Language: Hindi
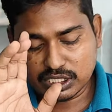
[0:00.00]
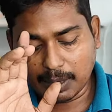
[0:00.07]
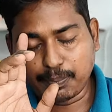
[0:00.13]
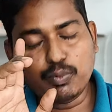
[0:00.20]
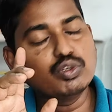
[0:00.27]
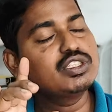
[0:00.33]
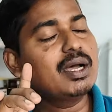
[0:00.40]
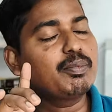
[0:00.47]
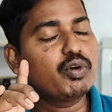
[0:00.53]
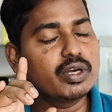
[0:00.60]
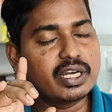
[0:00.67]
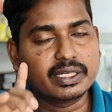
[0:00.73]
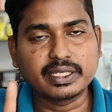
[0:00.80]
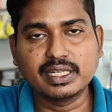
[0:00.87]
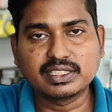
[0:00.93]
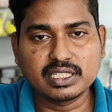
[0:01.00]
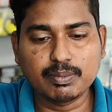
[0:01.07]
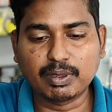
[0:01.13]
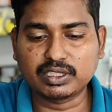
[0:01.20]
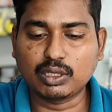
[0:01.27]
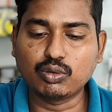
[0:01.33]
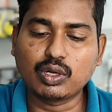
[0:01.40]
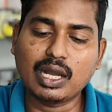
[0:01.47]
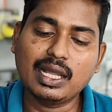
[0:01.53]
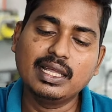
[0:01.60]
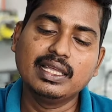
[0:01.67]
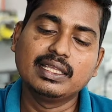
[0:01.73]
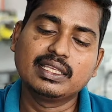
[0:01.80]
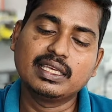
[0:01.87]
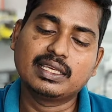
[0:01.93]
सब कुछ आपको डिटेल्स भी बताऊंगा
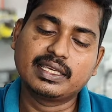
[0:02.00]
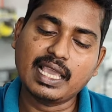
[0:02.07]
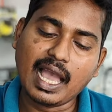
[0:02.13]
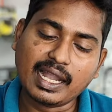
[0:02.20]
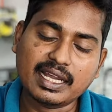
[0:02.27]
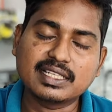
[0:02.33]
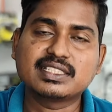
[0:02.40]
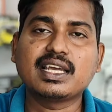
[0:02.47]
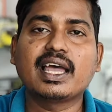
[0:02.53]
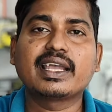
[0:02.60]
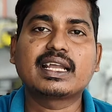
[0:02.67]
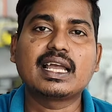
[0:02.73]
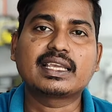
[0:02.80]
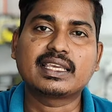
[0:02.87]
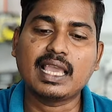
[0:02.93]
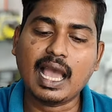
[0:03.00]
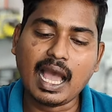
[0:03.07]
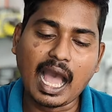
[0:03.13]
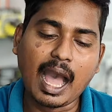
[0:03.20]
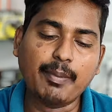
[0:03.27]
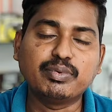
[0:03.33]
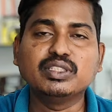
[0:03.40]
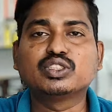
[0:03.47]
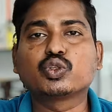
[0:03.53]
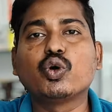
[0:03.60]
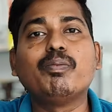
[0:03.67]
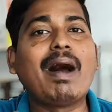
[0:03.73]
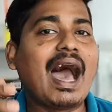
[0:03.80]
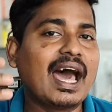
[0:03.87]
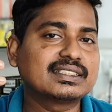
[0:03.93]
कि क्या खर्चा आएगा क्या आप
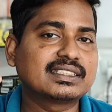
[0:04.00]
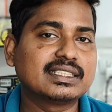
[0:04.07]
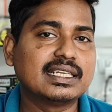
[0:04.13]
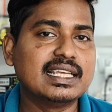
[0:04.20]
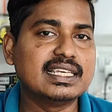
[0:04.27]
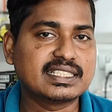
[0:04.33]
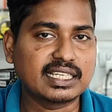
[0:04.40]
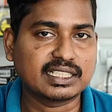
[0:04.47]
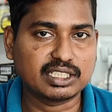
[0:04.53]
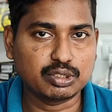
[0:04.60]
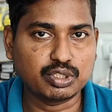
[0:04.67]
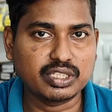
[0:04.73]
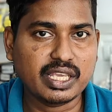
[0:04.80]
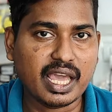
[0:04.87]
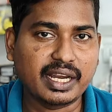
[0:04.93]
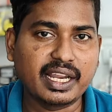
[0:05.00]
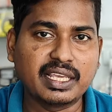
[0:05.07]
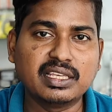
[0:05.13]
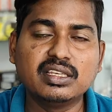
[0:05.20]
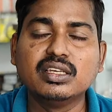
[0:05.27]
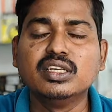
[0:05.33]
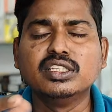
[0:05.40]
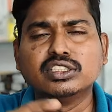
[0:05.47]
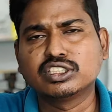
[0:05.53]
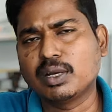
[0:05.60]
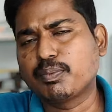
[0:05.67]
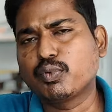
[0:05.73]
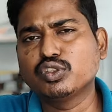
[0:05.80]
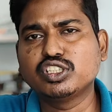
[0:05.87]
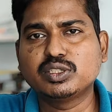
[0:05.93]
इसको बाहर से ले सकते हो या नहीं
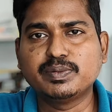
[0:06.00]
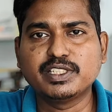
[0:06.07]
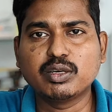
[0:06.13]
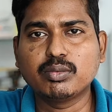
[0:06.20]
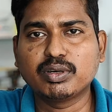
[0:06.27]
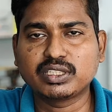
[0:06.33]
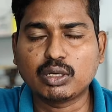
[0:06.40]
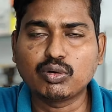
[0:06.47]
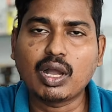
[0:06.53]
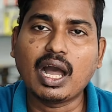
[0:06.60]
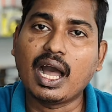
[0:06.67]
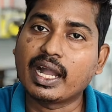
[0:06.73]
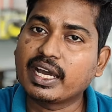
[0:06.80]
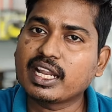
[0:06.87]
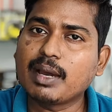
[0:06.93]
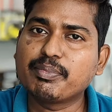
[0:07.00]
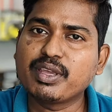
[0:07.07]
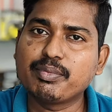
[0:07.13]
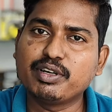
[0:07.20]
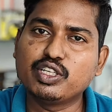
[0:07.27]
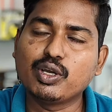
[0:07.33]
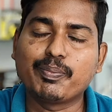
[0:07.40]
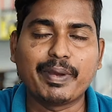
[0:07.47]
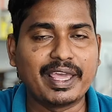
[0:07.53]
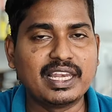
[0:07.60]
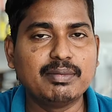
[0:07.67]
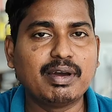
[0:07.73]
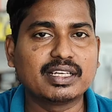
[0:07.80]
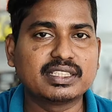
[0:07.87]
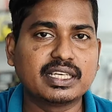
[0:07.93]
सब कुछ इस वीडियो में बताऊंगा अगर आप ये वीडियो
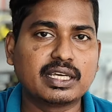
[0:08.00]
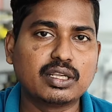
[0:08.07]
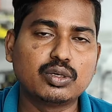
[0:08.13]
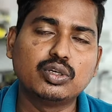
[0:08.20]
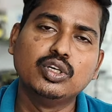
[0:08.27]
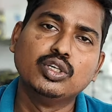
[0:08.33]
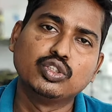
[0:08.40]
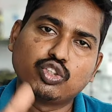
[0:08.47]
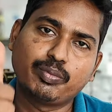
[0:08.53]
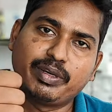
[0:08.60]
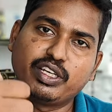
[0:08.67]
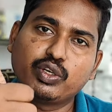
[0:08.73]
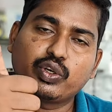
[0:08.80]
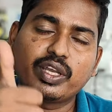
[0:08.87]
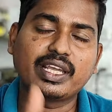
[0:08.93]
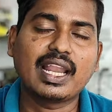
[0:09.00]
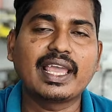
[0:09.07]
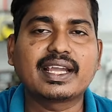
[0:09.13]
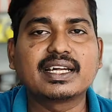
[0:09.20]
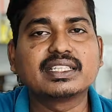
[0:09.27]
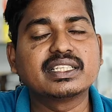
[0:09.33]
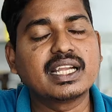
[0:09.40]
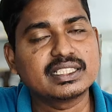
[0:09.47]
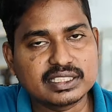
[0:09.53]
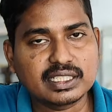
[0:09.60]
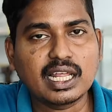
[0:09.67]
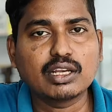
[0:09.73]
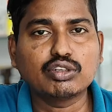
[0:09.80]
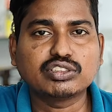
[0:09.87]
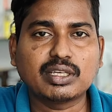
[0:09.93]
पहली बार देख रहे हो तो वीडियो को एक लाइक कर देना
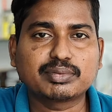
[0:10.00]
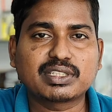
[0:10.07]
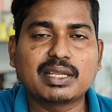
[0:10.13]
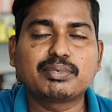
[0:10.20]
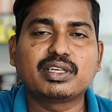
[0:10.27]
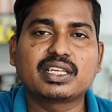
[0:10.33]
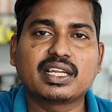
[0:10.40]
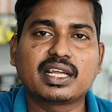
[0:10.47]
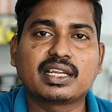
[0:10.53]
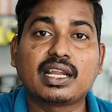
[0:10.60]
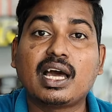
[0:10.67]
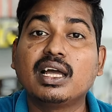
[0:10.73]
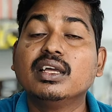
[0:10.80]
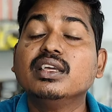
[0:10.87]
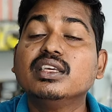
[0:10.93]
चैनल को सब्सक्राइब करके रखना